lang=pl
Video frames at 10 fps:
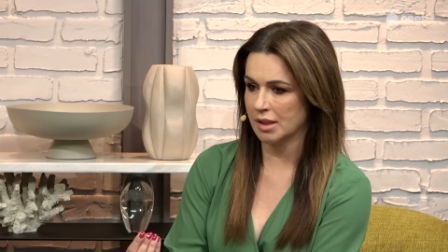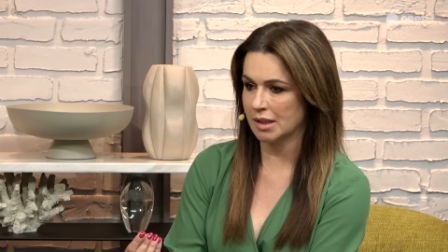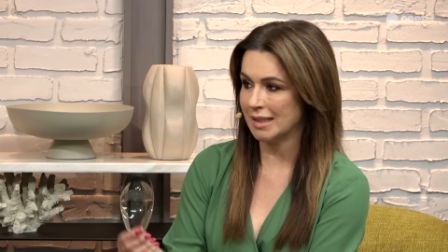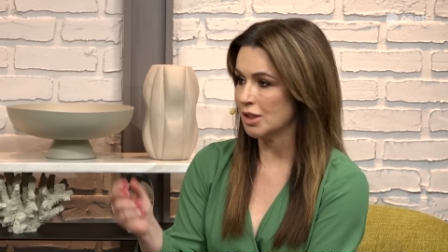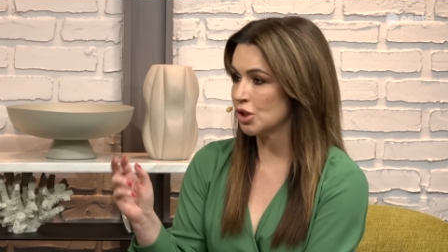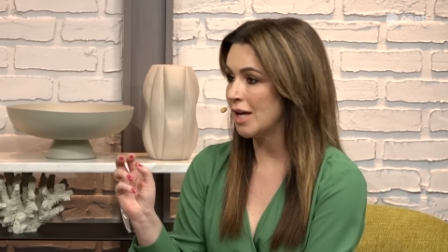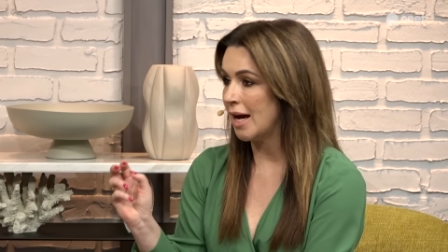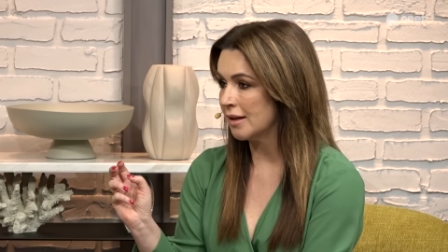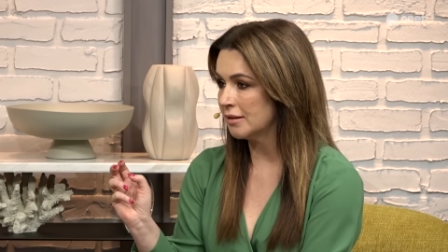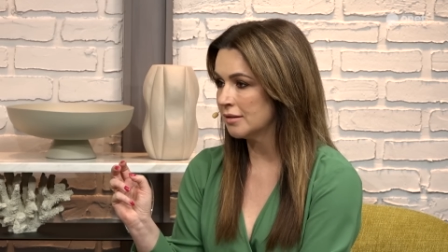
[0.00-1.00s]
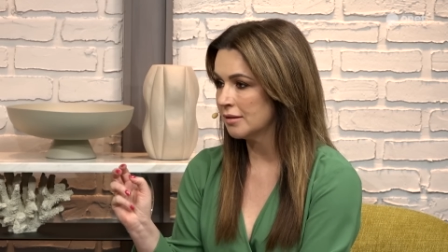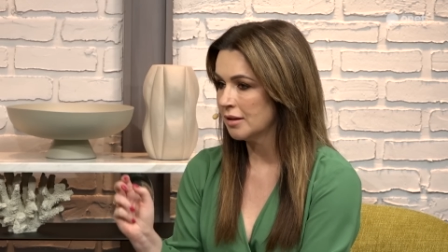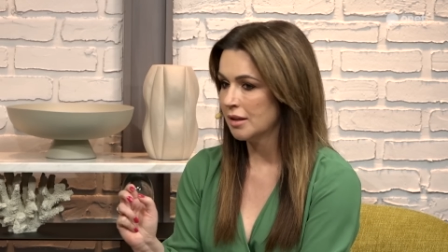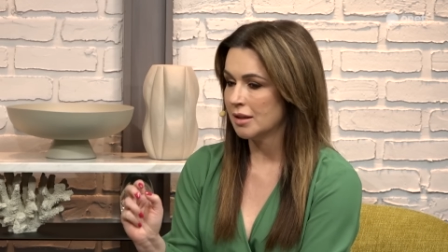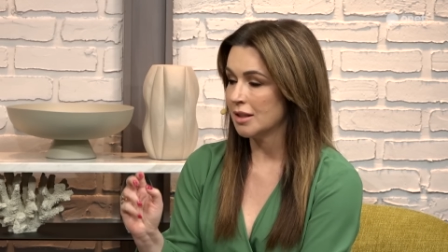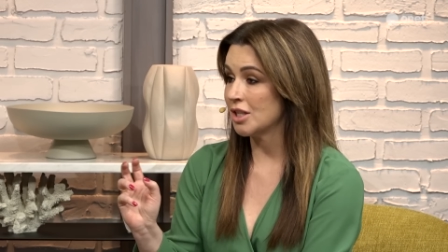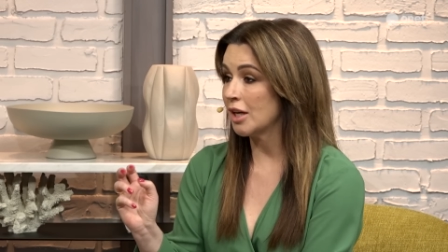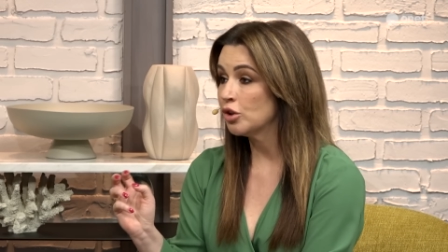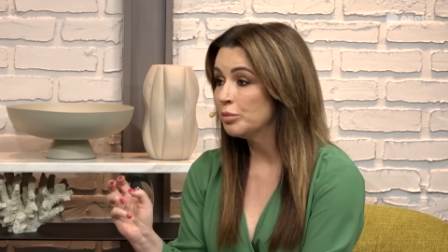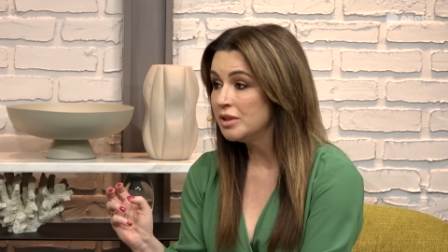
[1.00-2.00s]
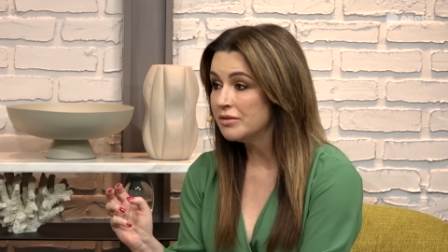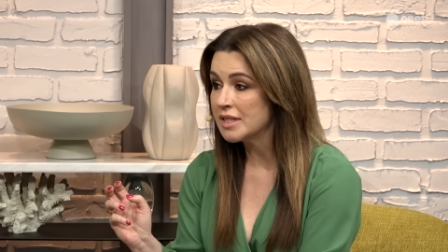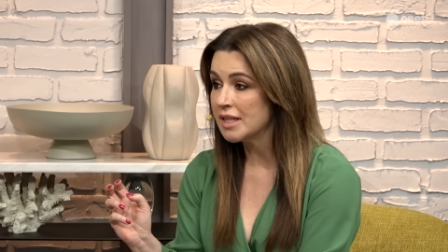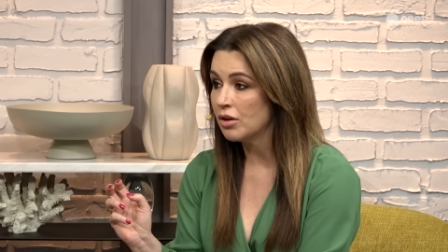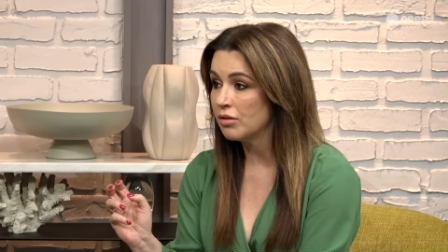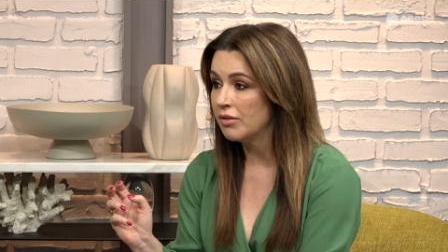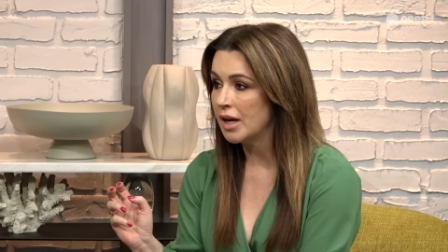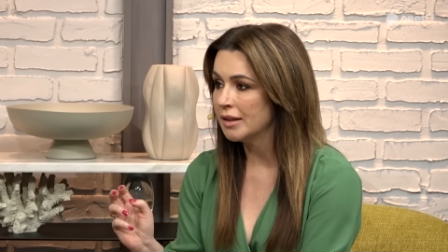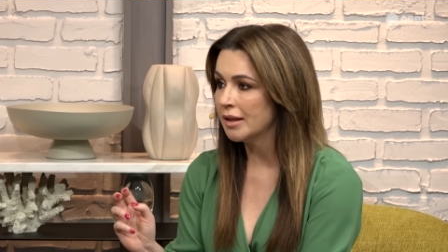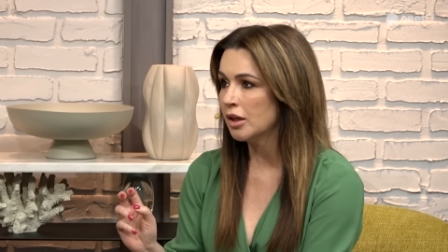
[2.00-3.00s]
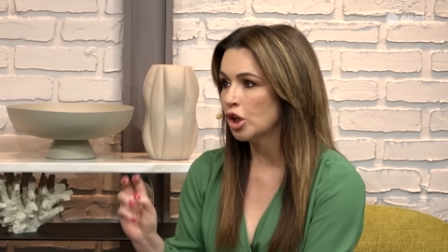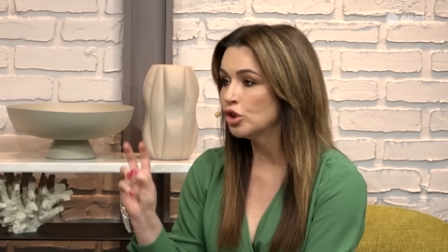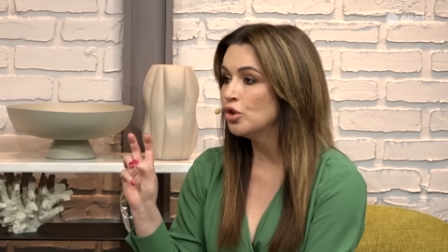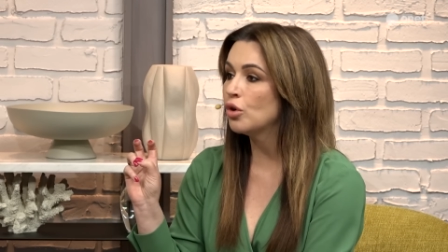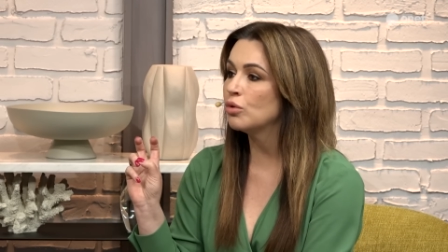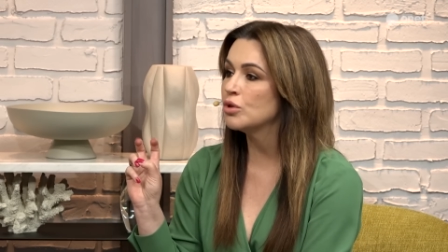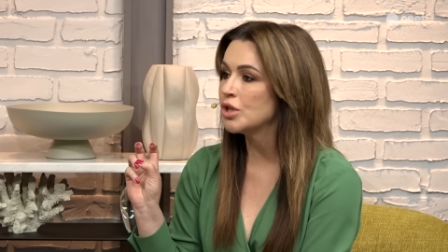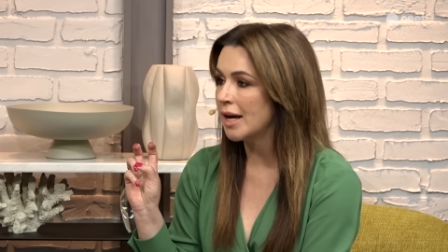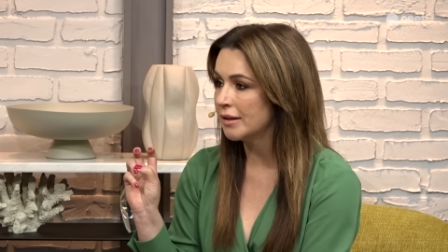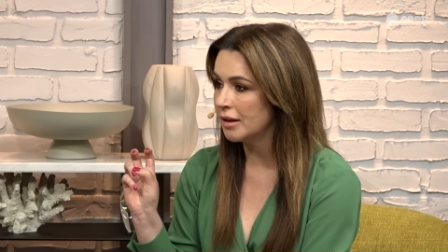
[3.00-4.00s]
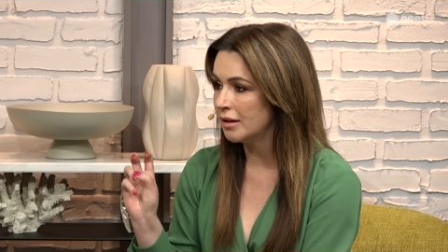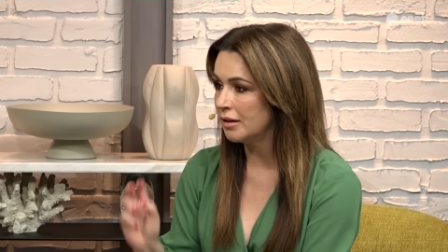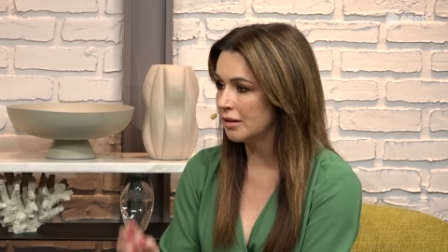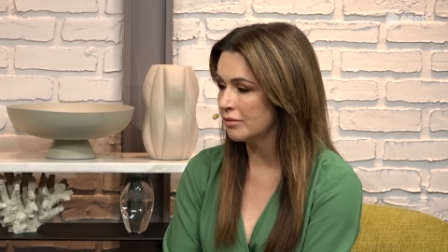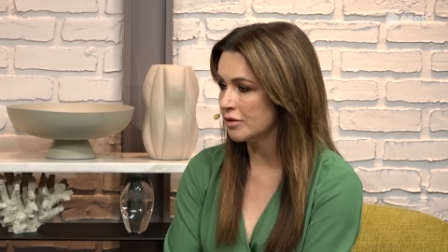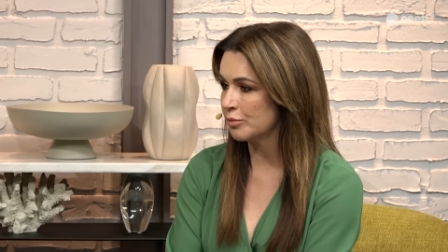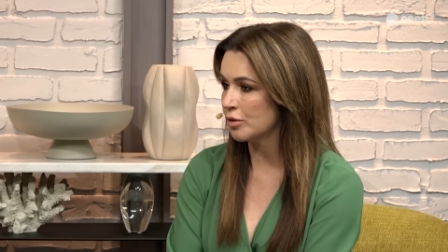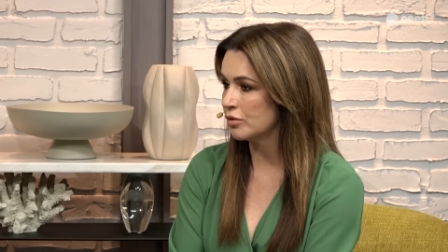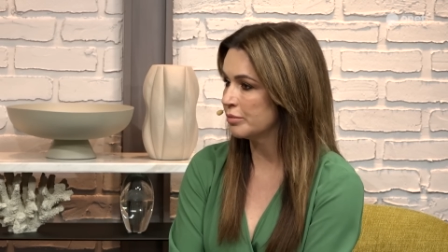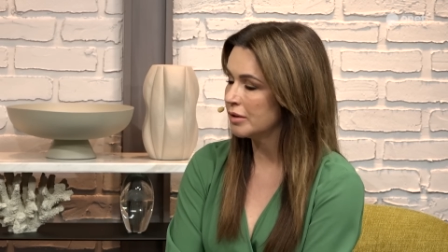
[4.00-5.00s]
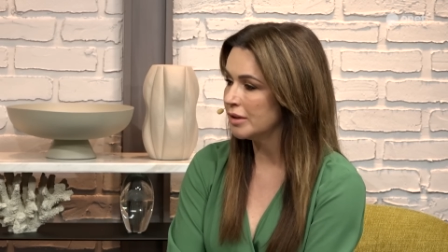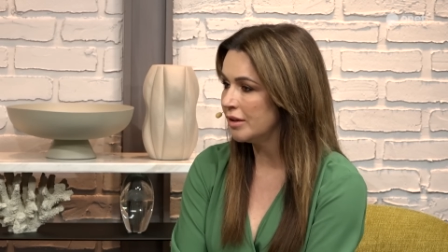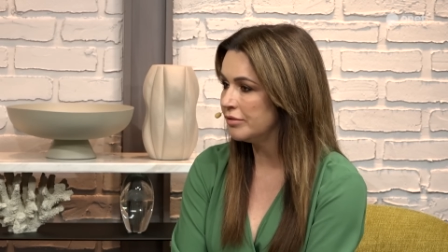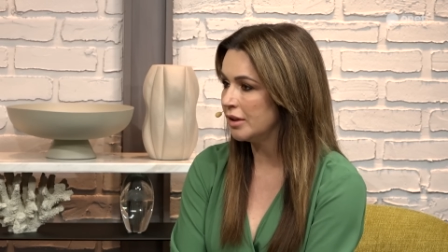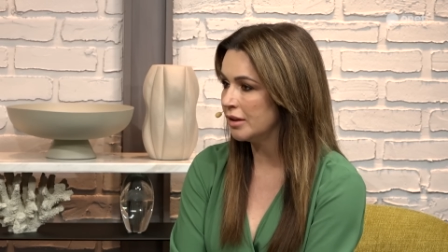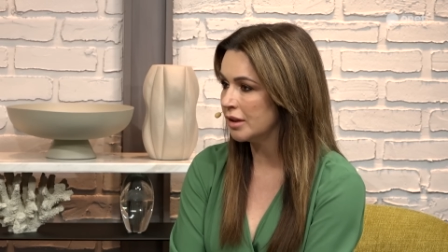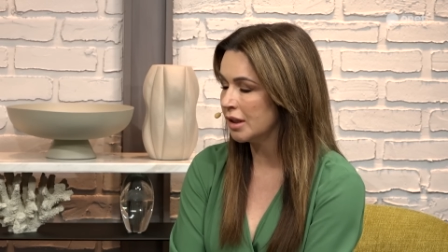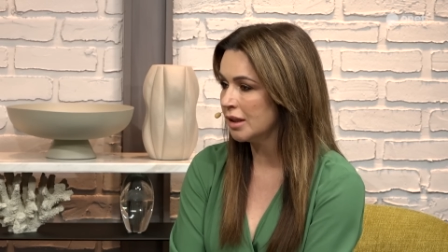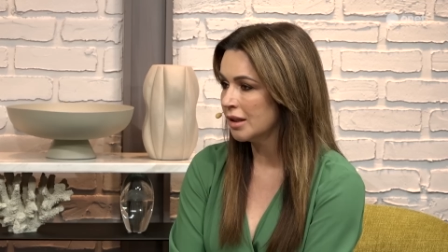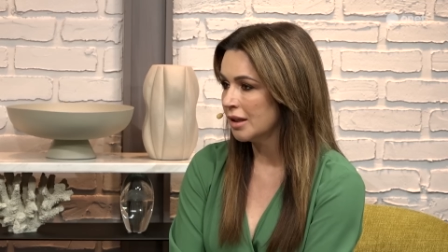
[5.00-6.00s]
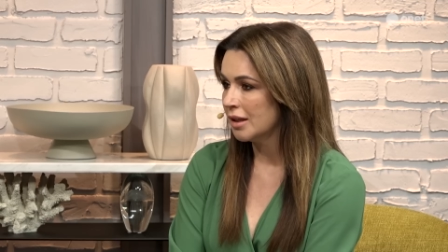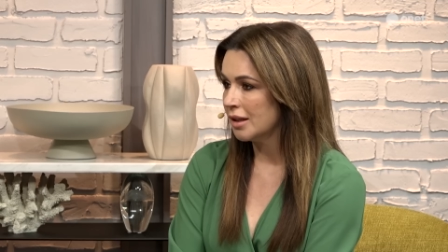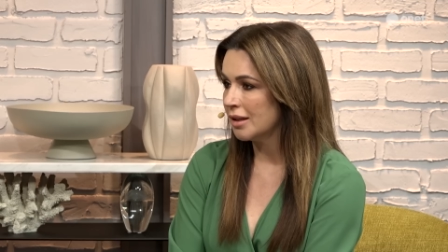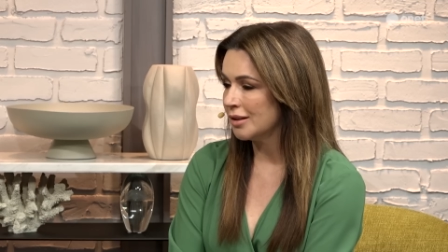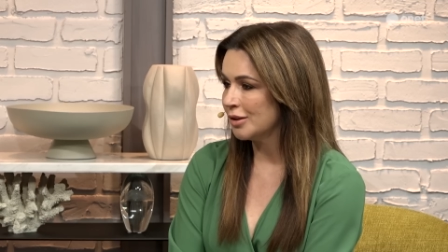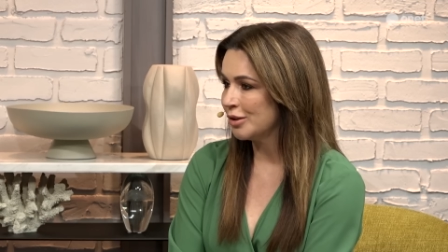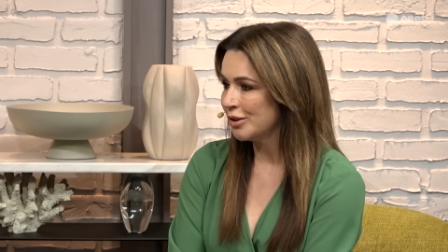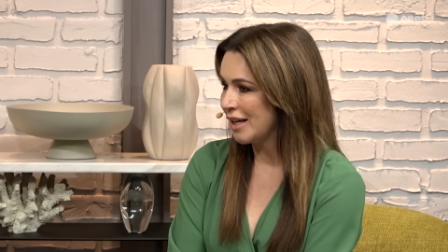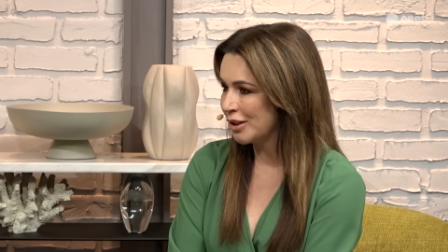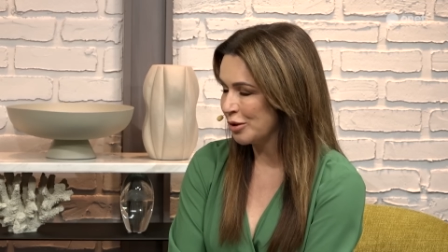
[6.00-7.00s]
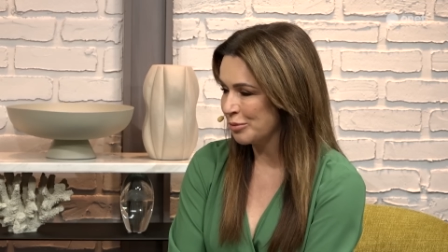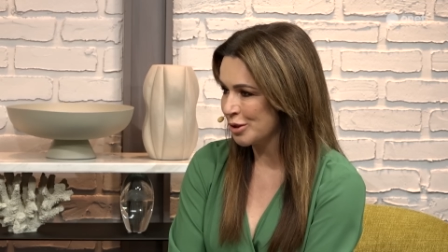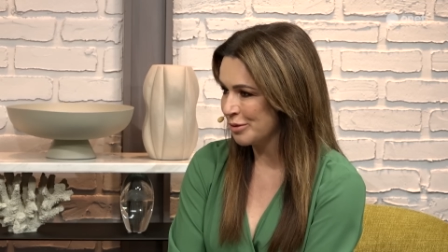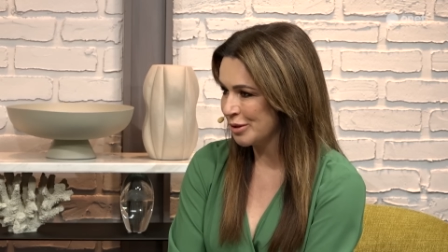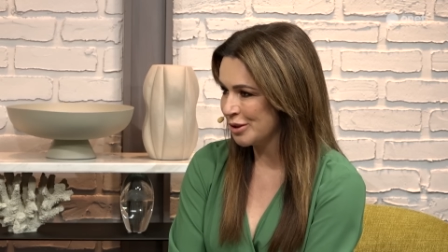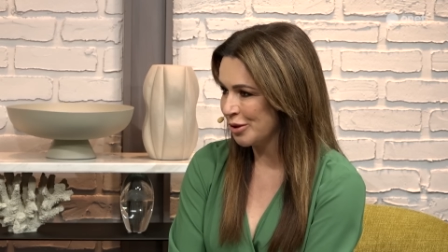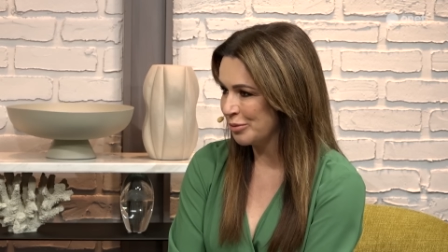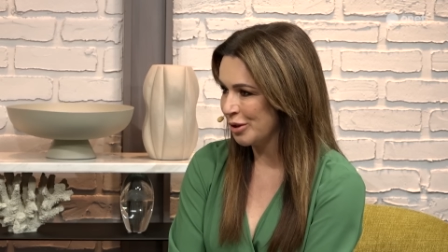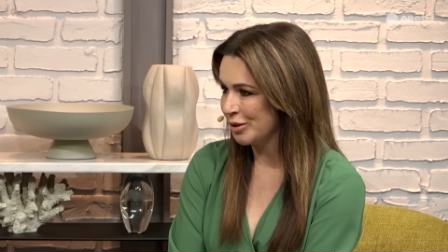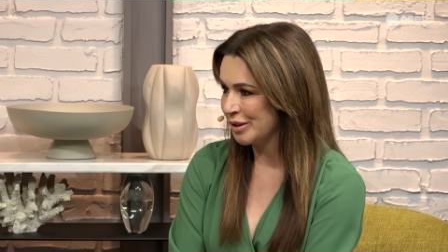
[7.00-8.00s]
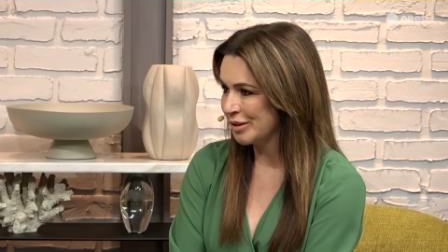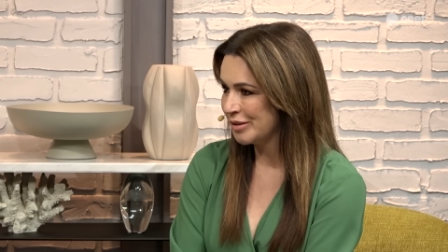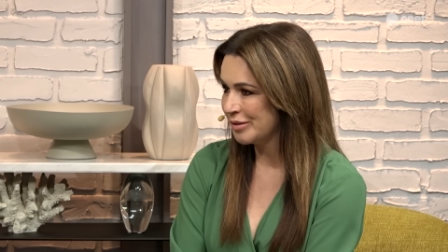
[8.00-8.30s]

jest żart, żartobliwe zachowanie, dokuczanie innym w sposób niewinny, no to jak to może być do obrony?